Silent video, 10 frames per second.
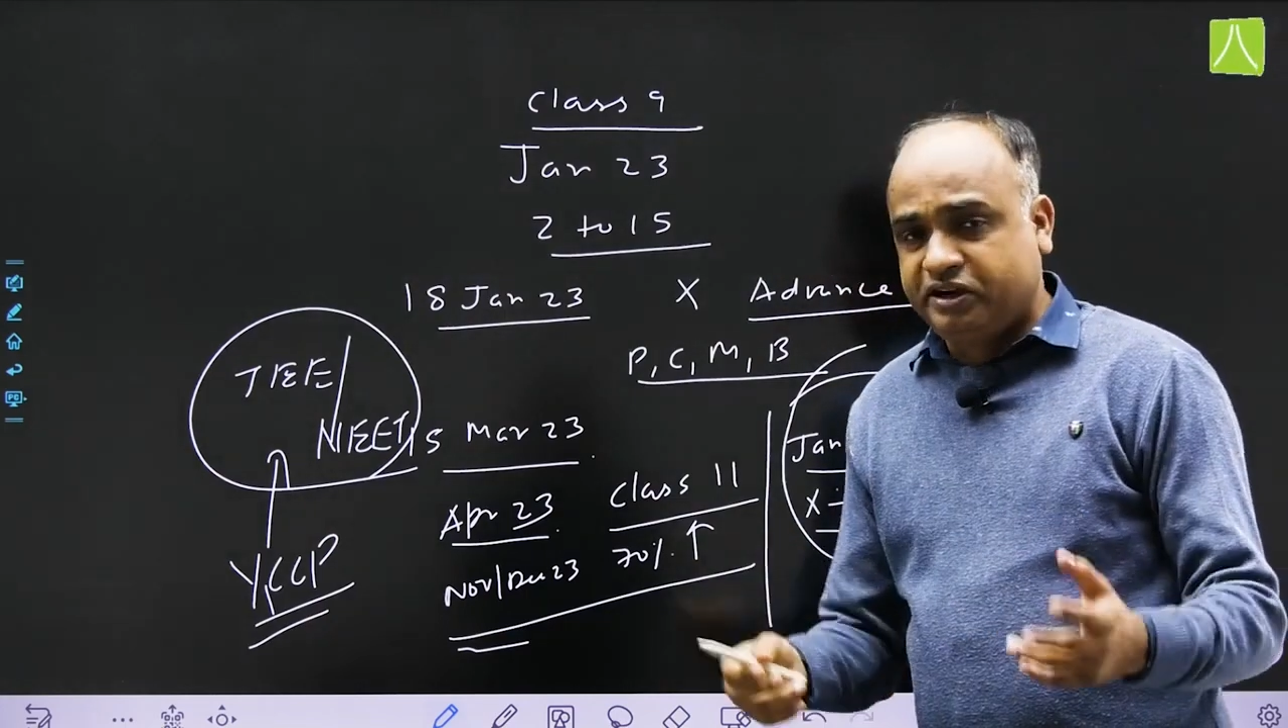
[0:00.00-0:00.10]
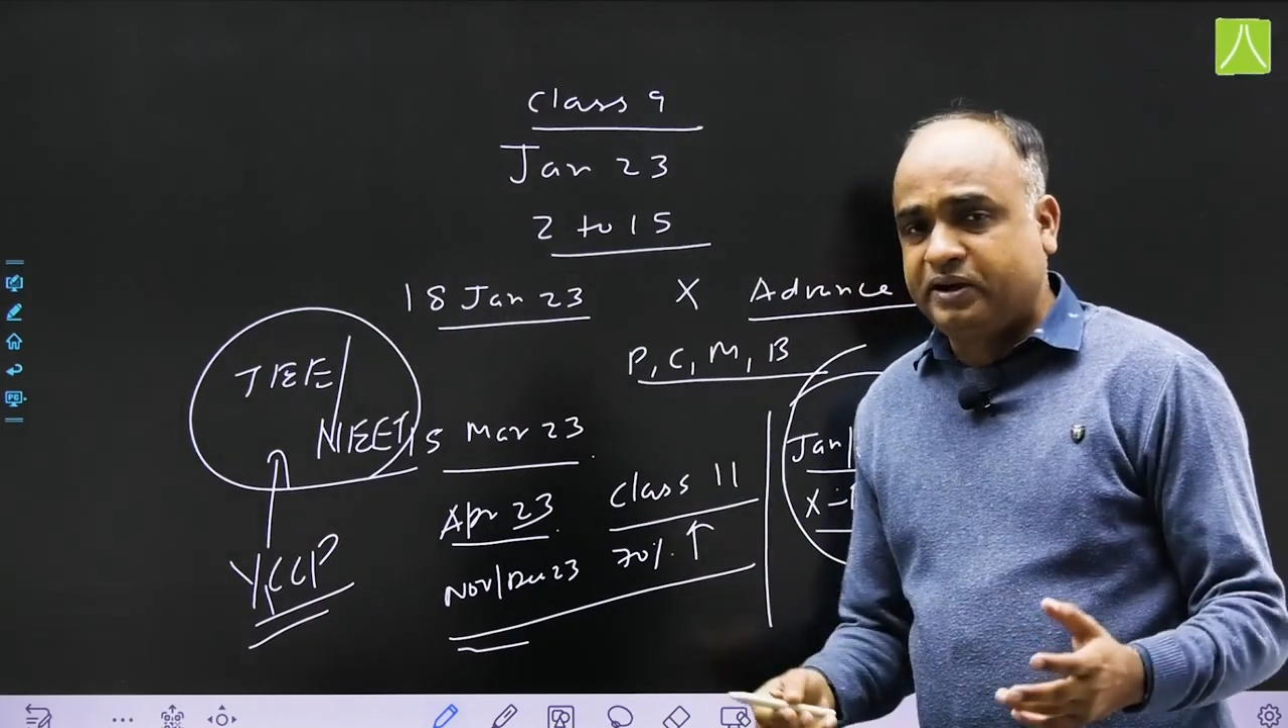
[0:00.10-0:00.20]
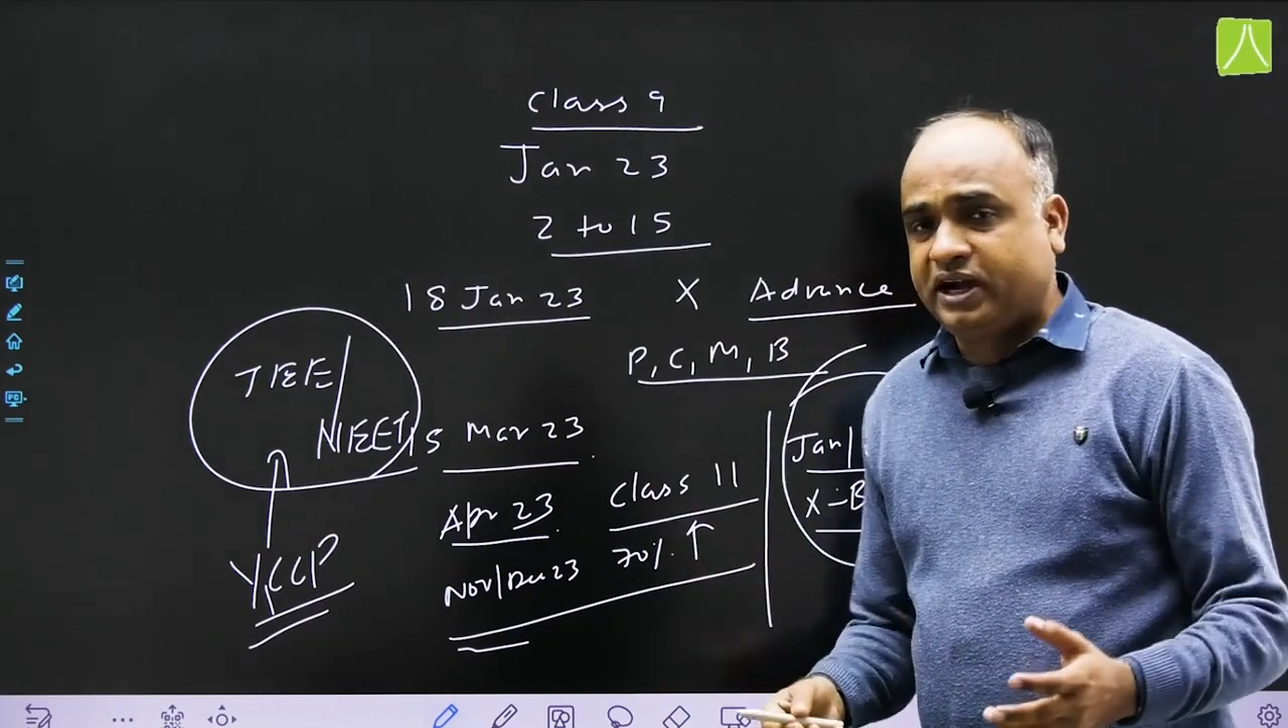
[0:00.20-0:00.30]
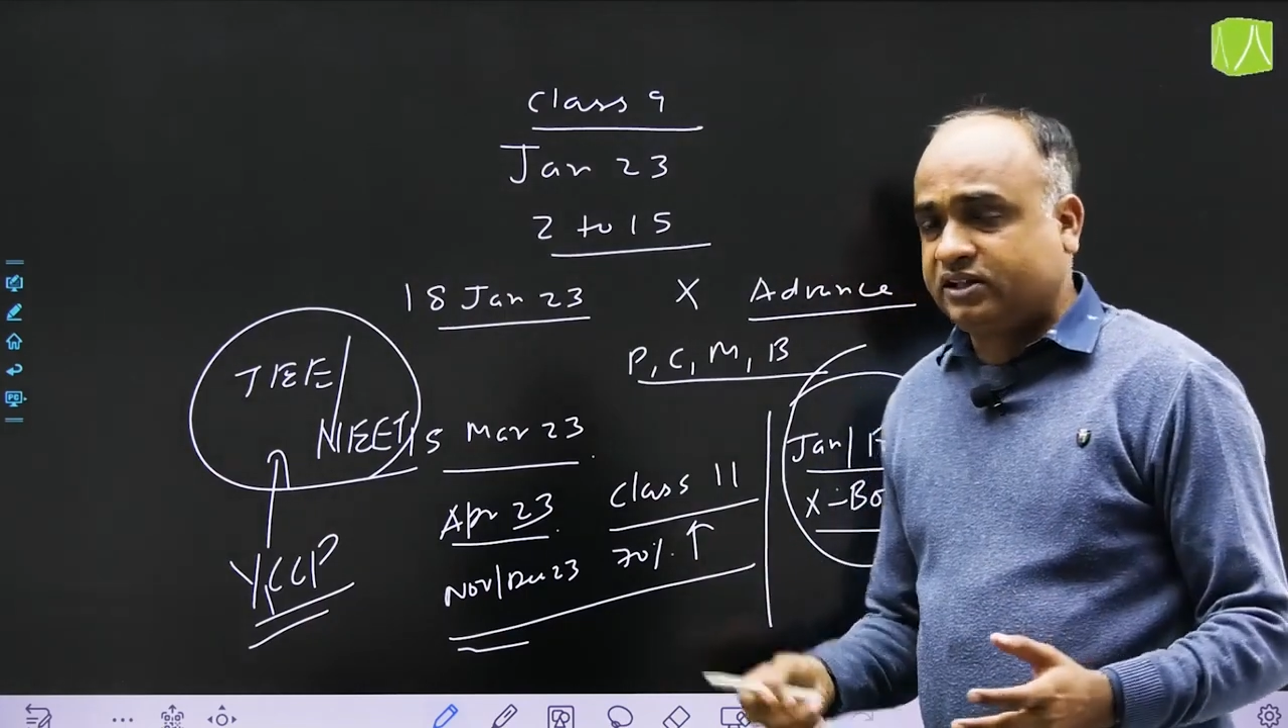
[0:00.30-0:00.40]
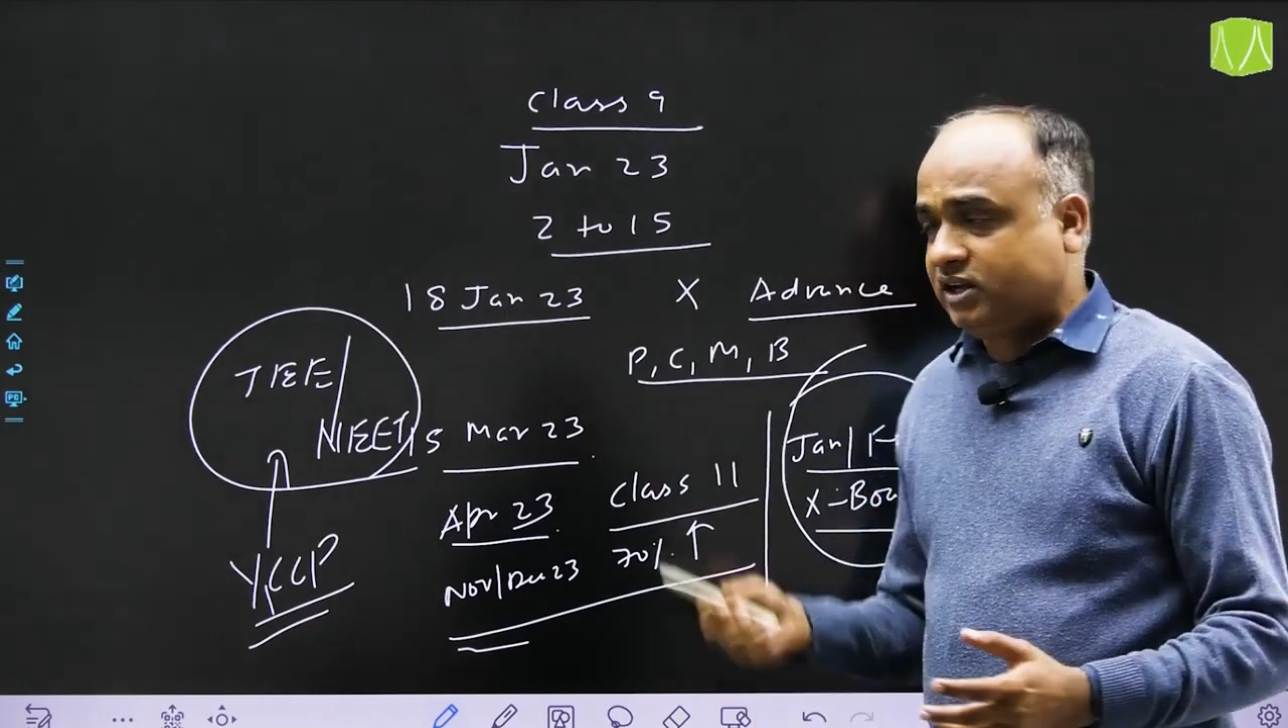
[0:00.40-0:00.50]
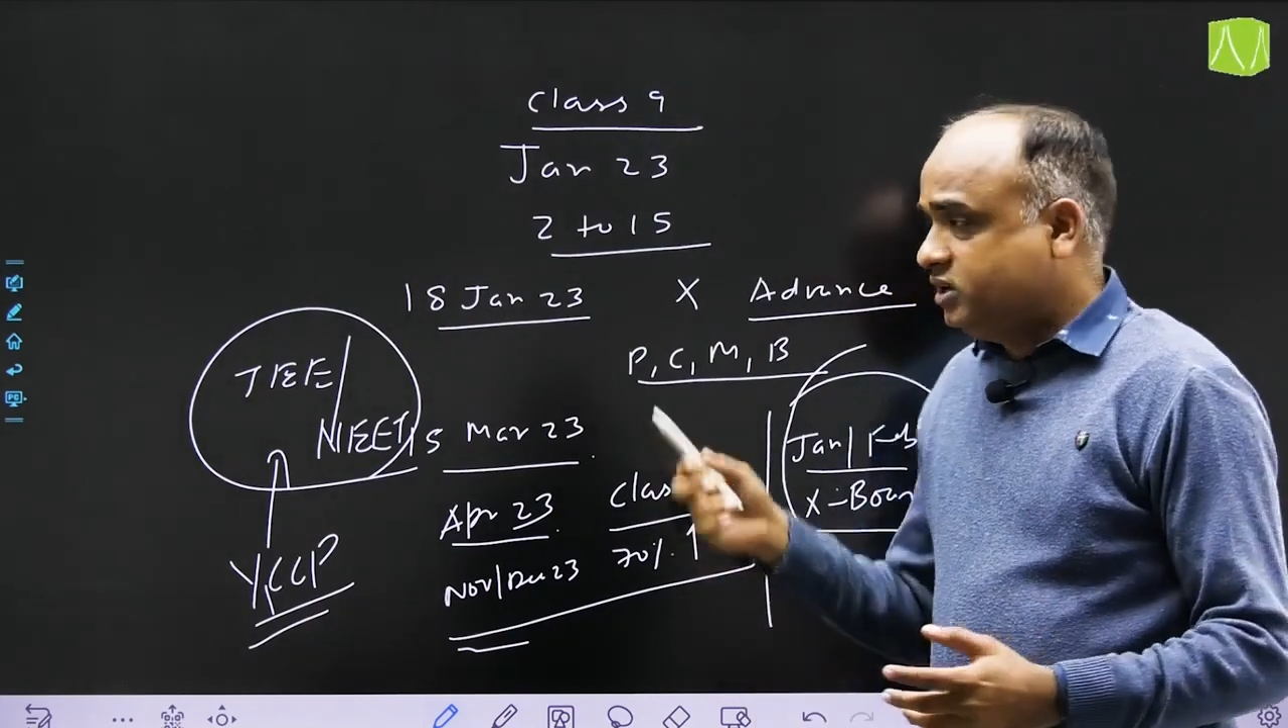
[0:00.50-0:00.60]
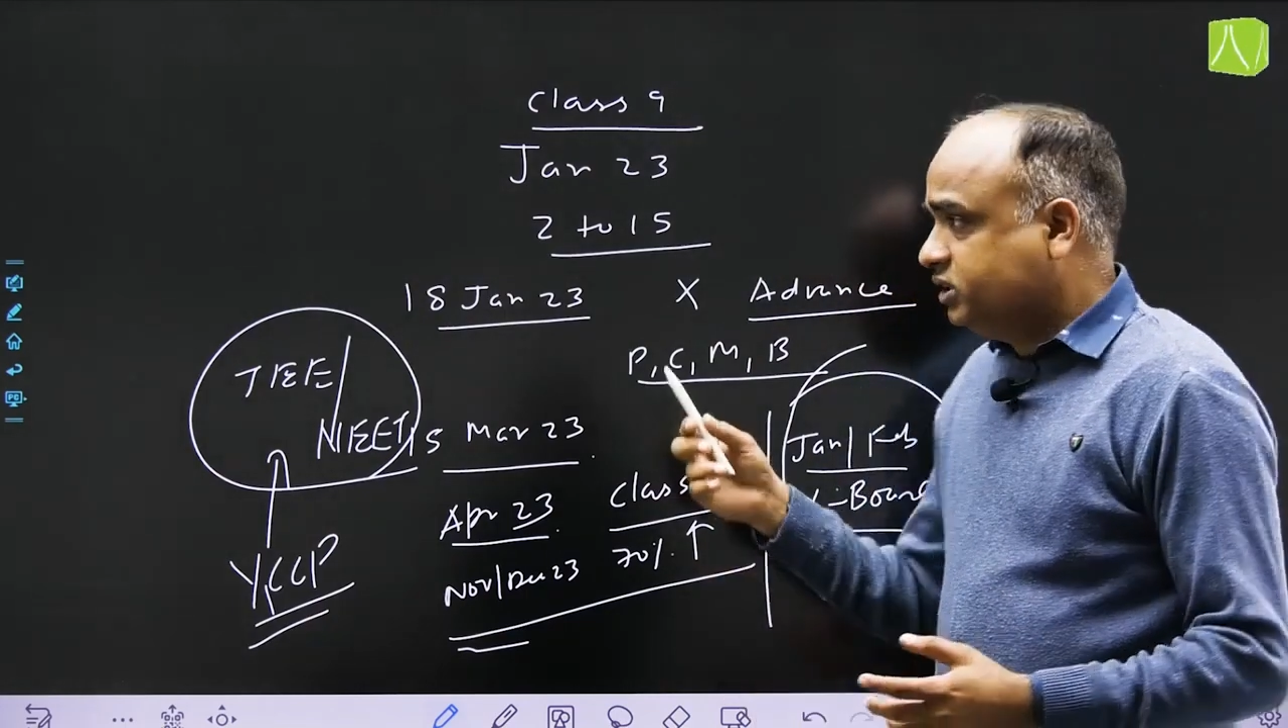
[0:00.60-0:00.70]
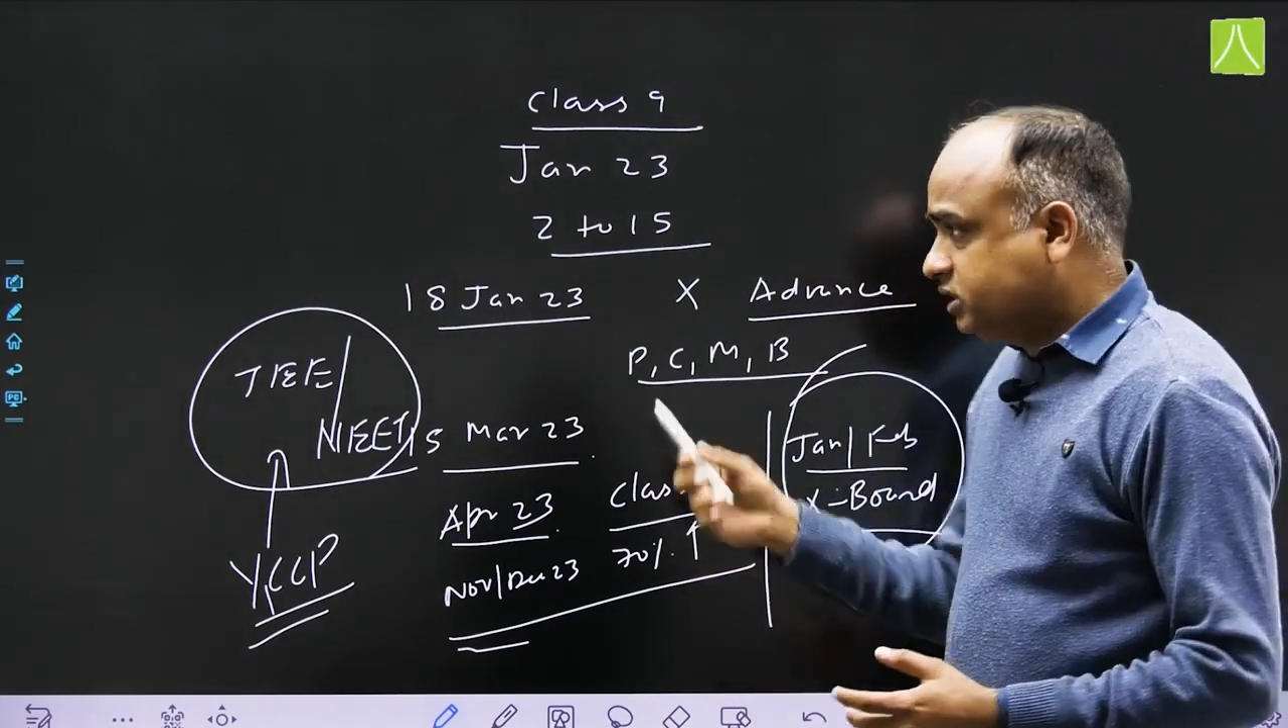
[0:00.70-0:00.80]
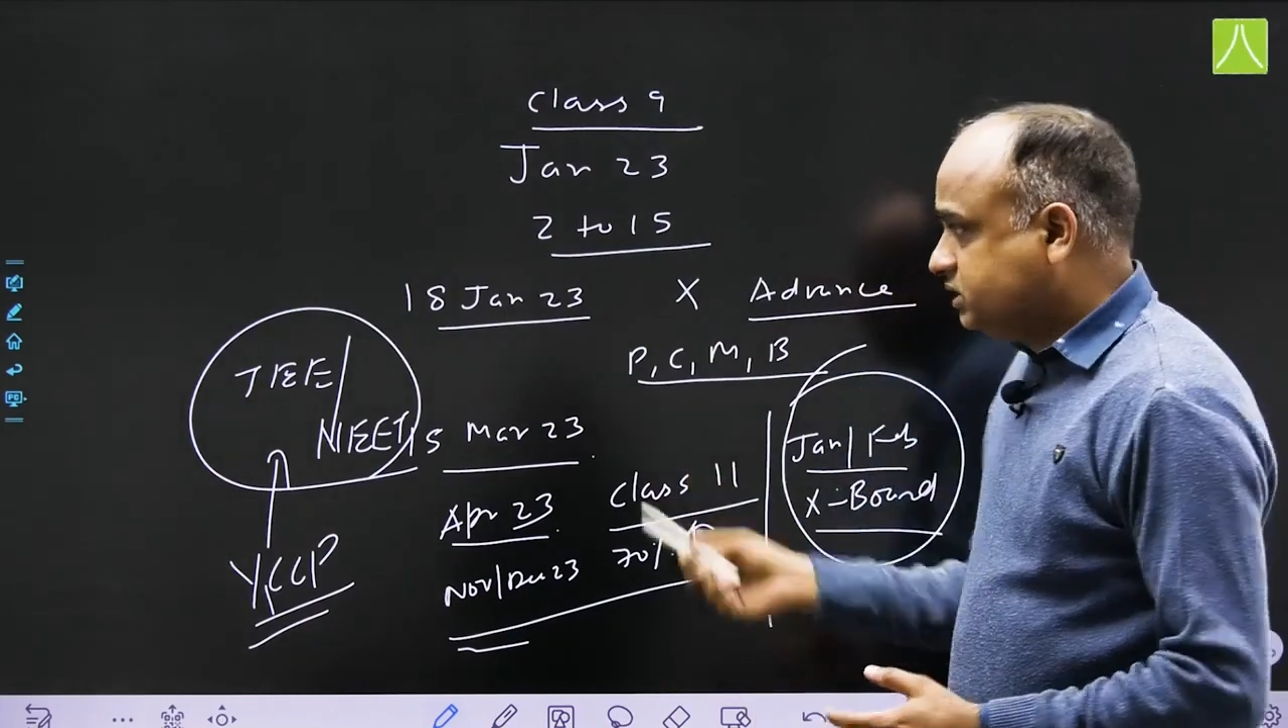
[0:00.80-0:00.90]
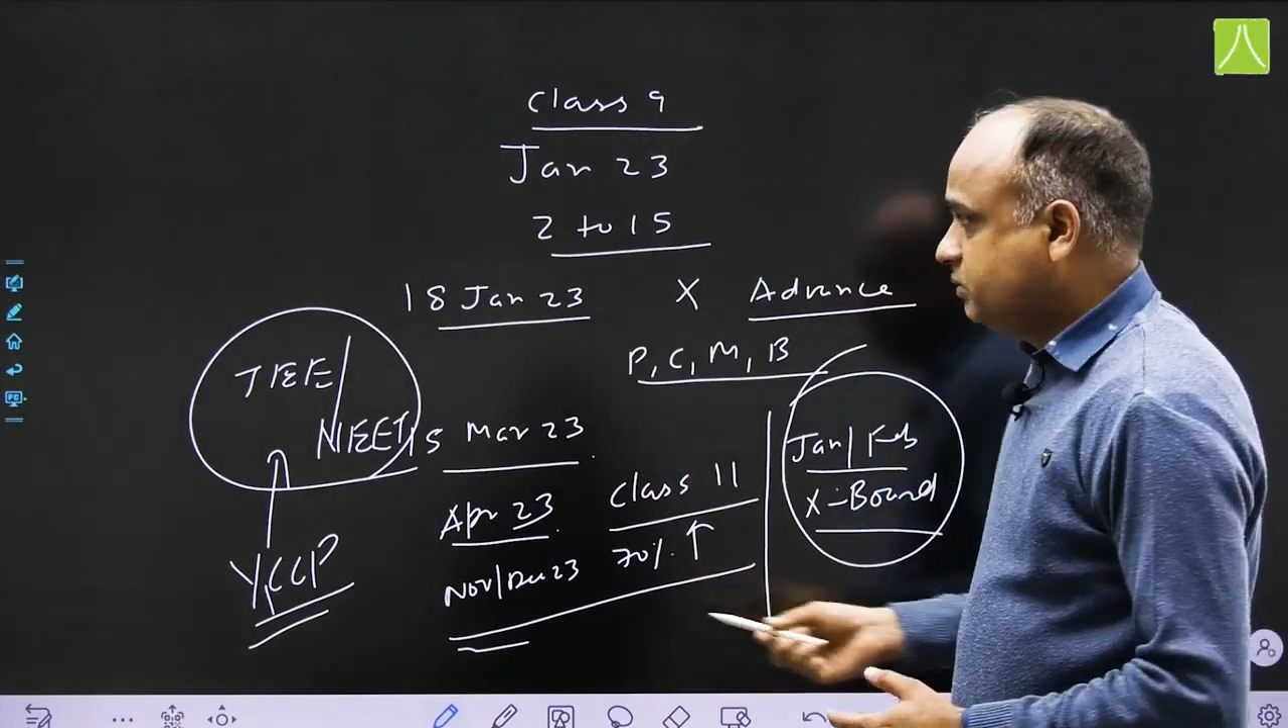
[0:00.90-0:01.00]
फीडबैक आया था
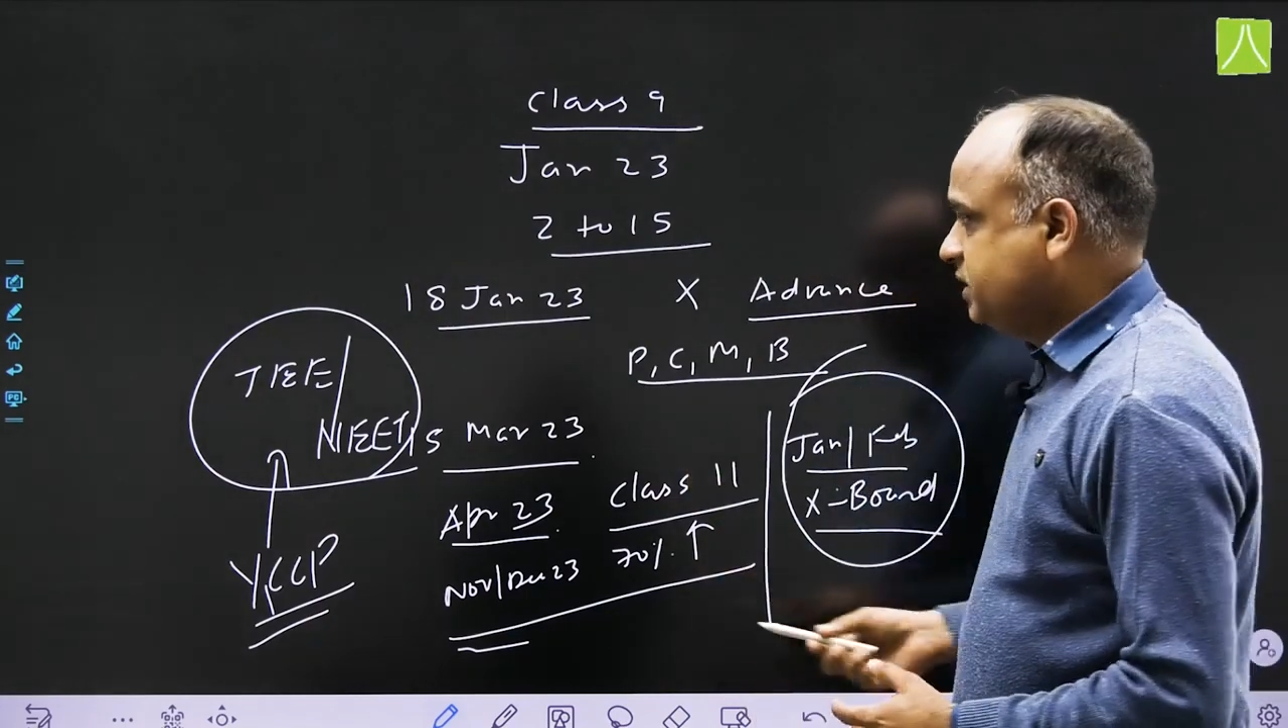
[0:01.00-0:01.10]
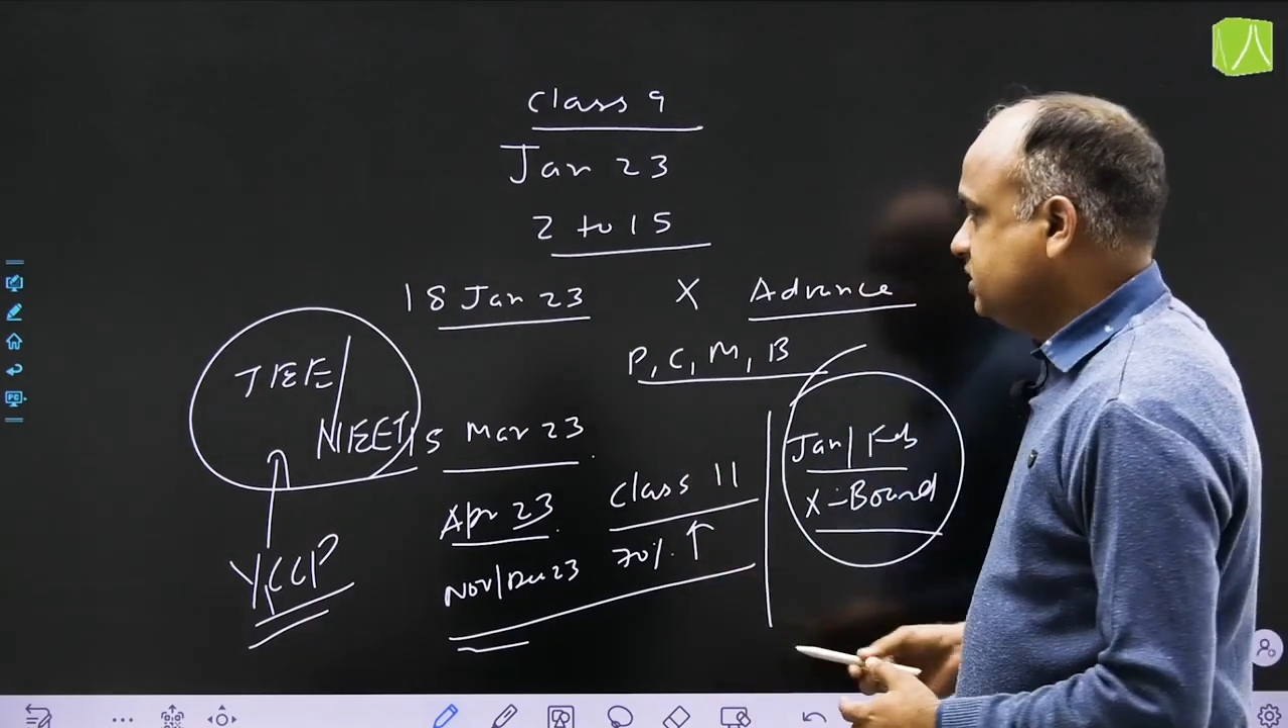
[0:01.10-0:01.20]
कि सर